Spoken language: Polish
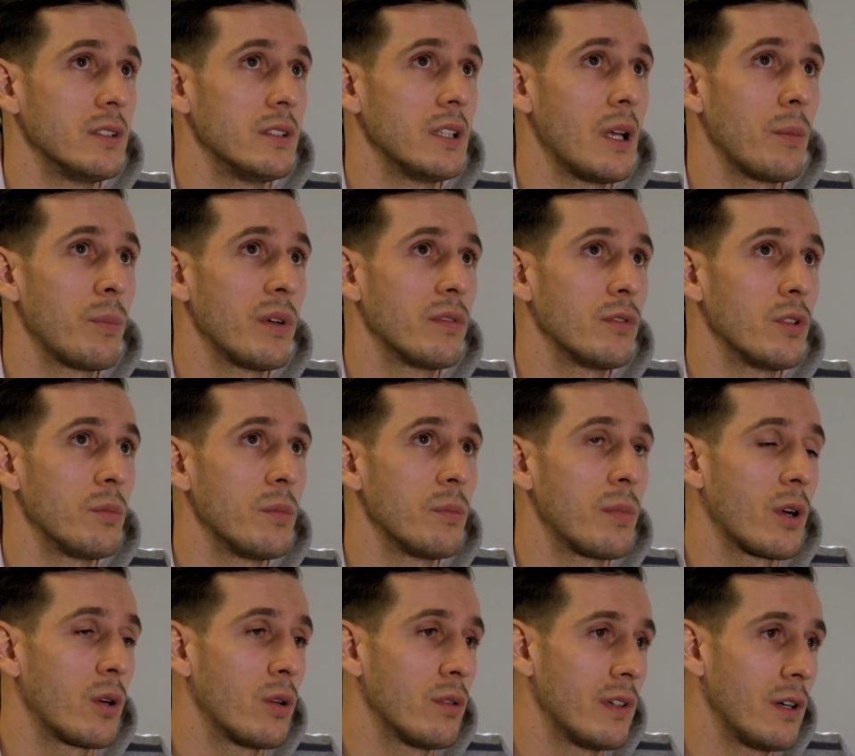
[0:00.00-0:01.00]
na pewno mi
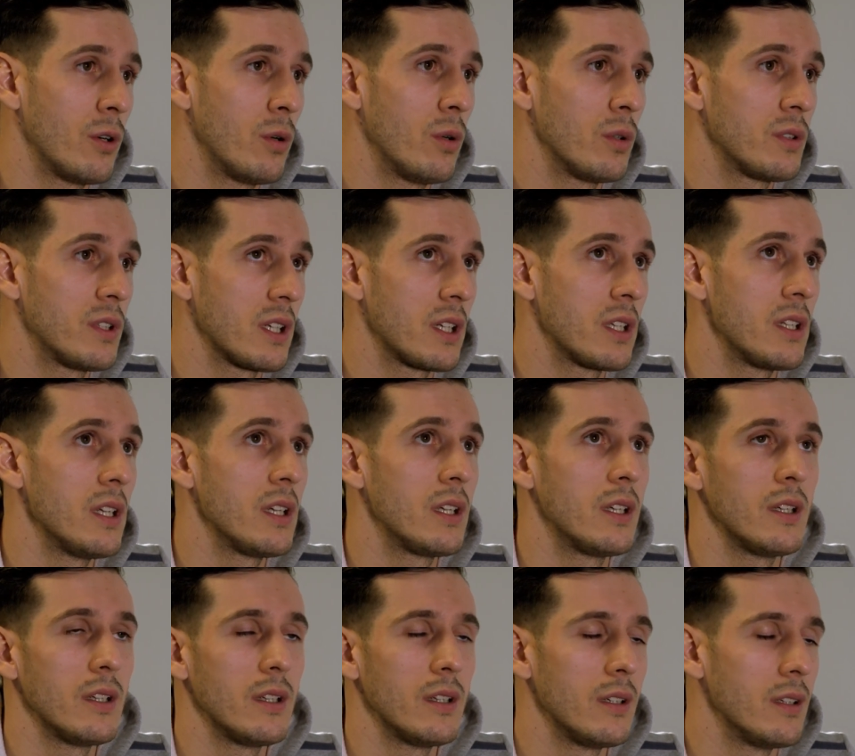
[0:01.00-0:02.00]
brakowało
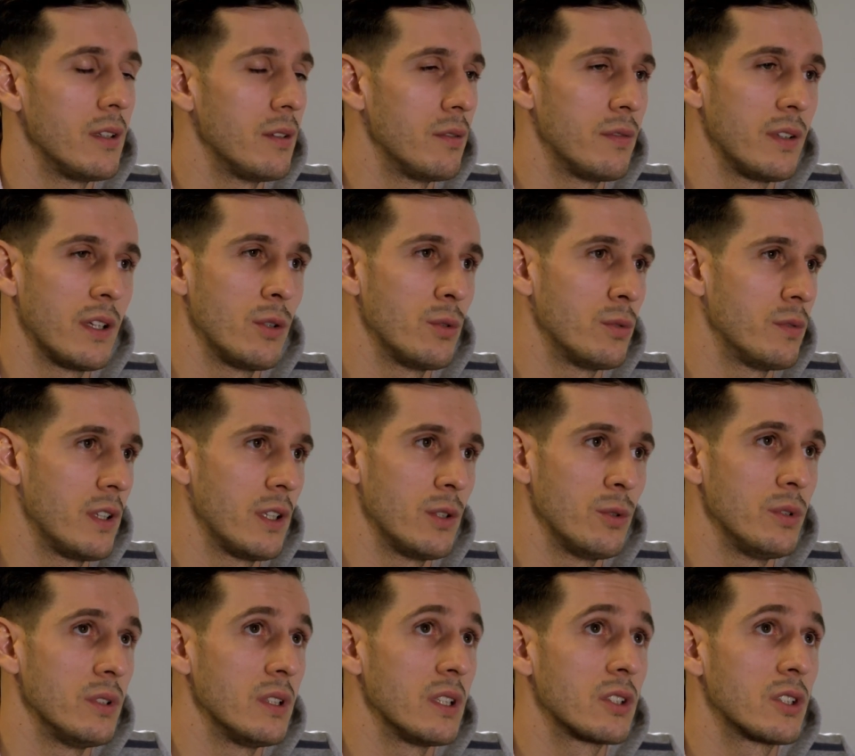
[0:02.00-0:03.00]
techniki i wielu,
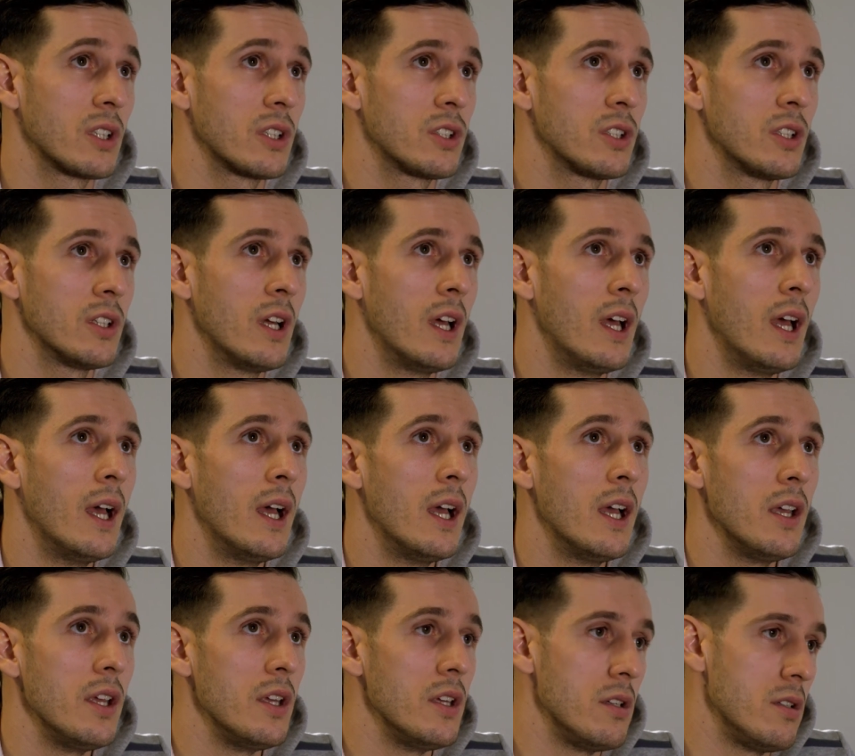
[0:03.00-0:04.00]
wielu innych rzeczy.
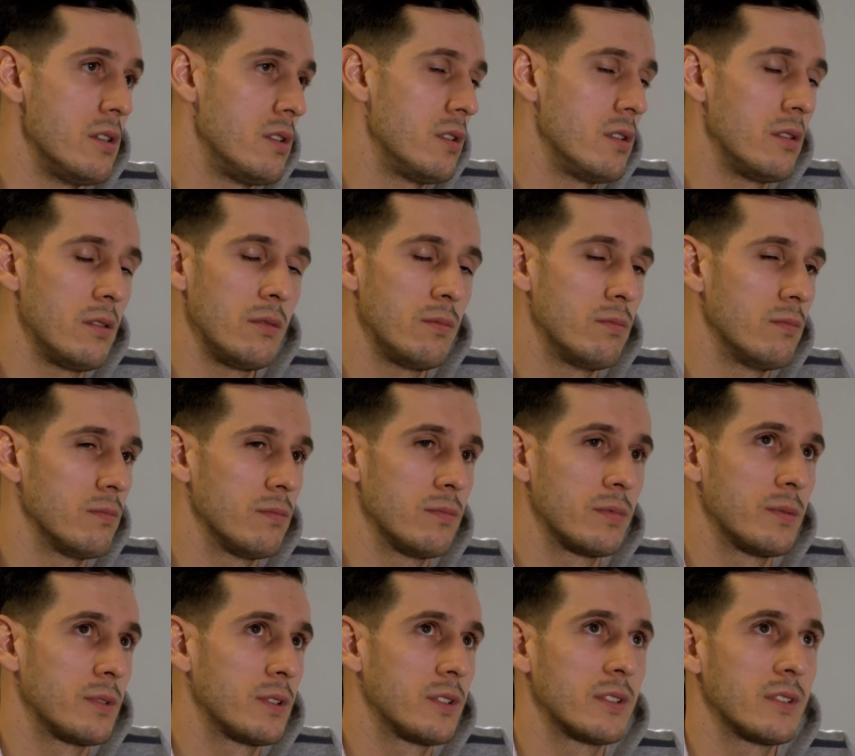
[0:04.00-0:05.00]
I
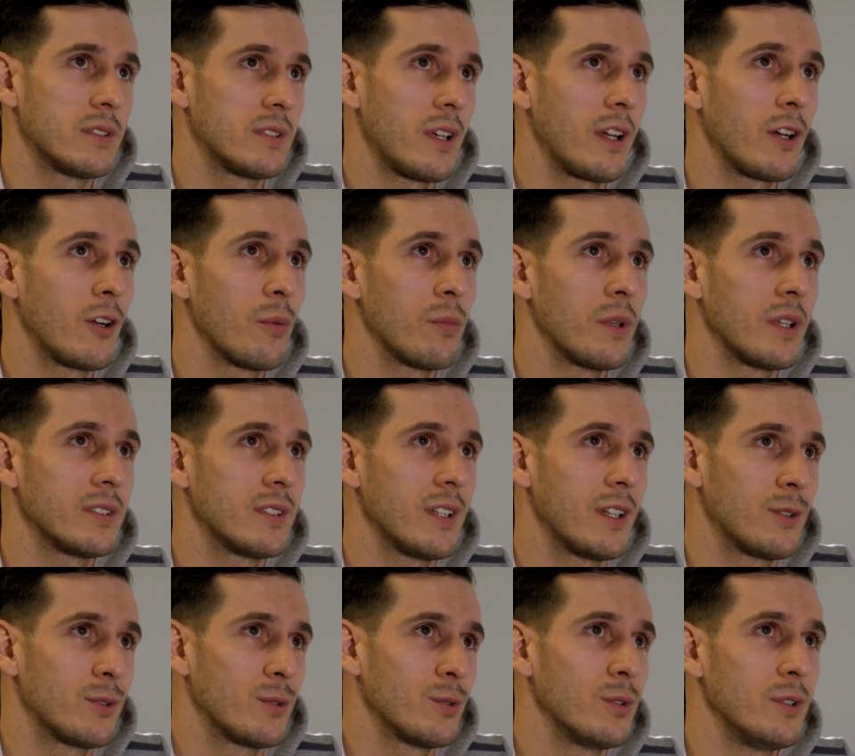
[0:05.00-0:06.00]
z ręką na
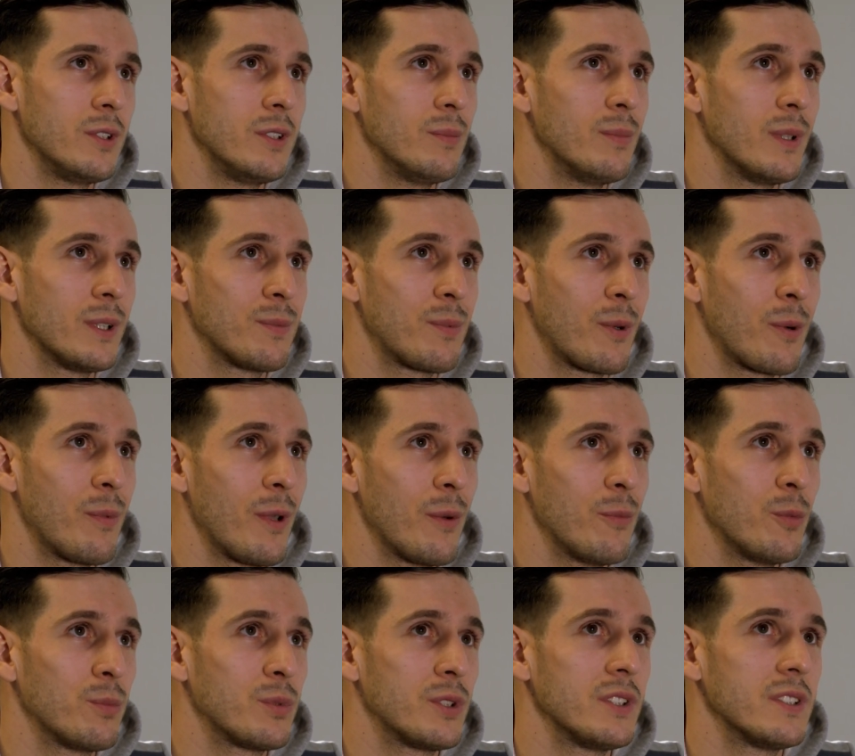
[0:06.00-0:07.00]
sercu i bez
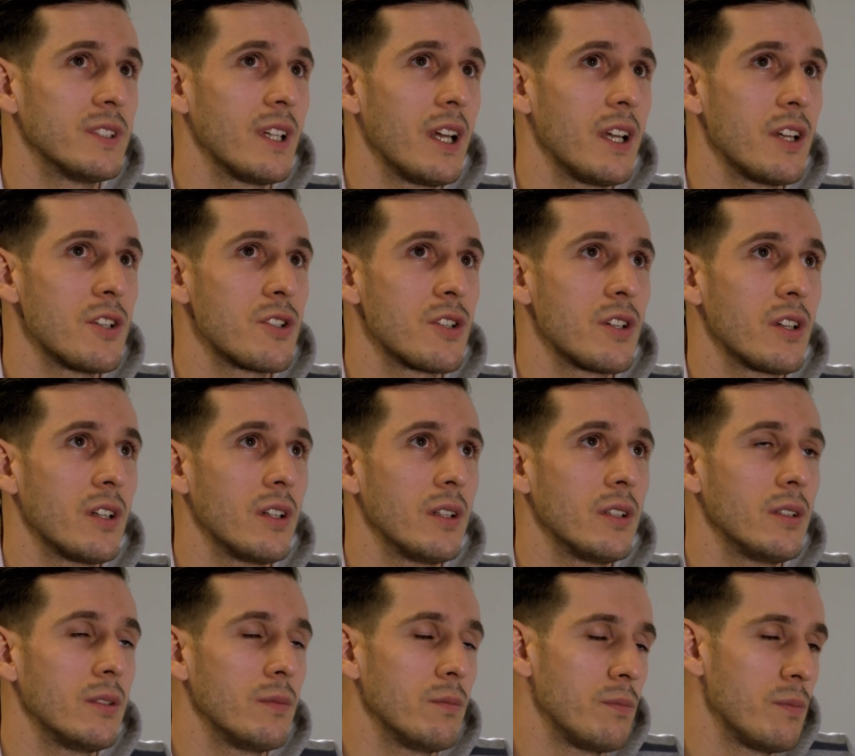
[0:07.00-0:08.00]
problemu przyznaję,
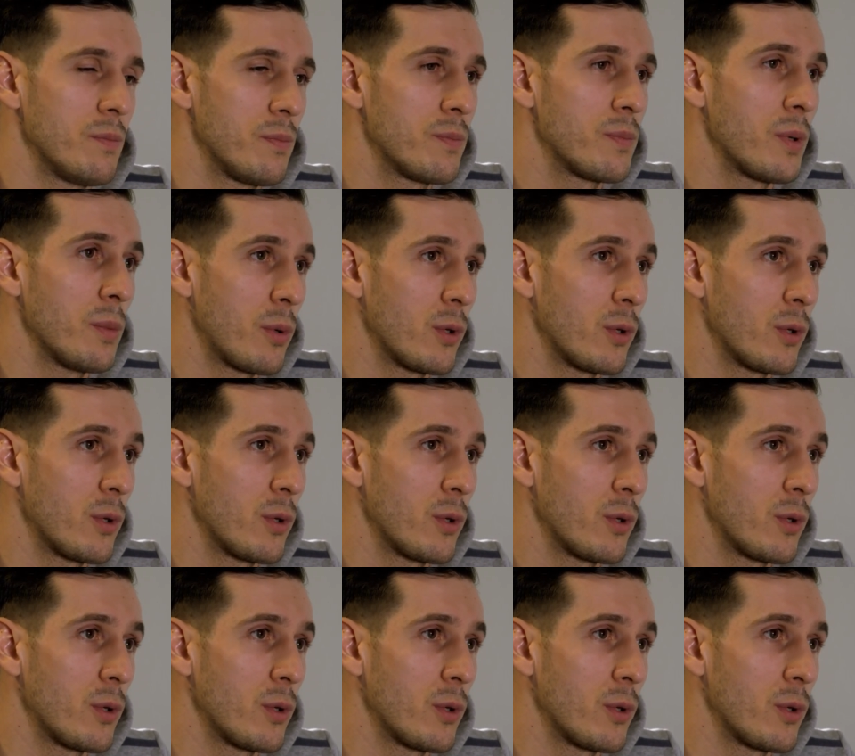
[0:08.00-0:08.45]
że po